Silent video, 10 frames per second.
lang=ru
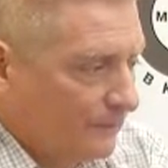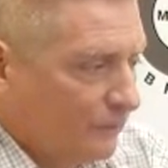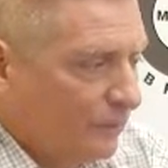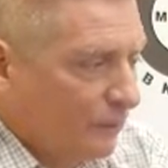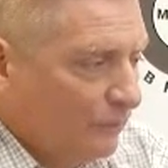
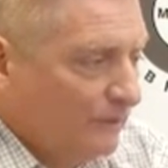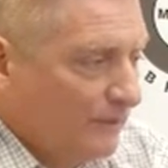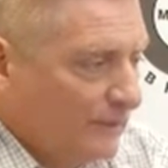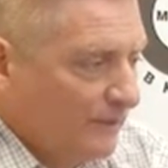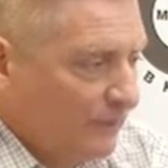уголовная
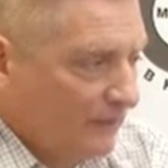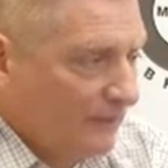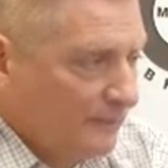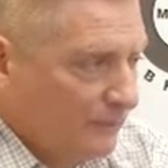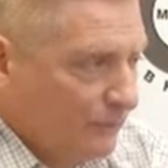статья
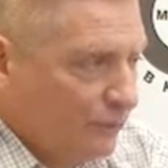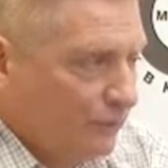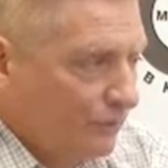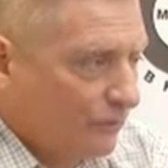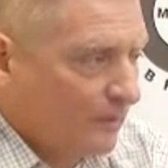за то,
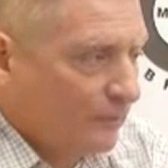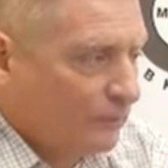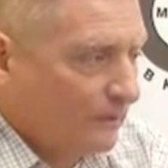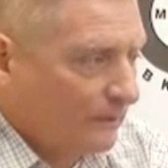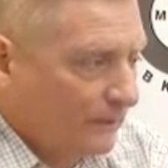что
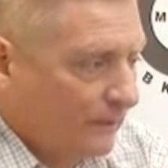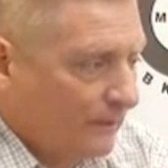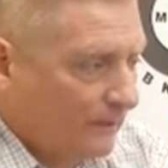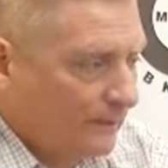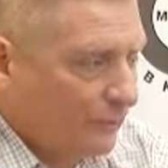
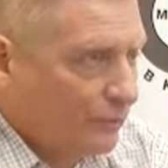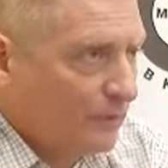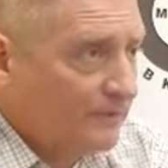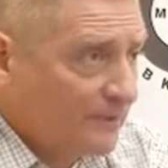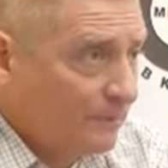работодатель
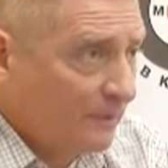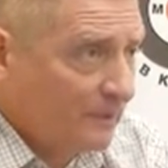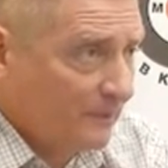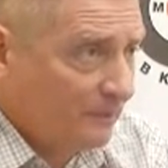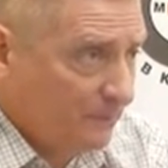нарушает все
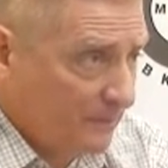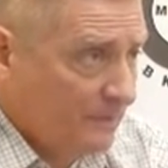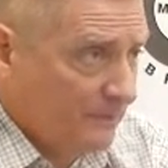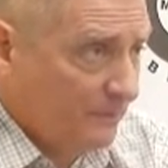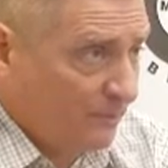принципы бизнеса,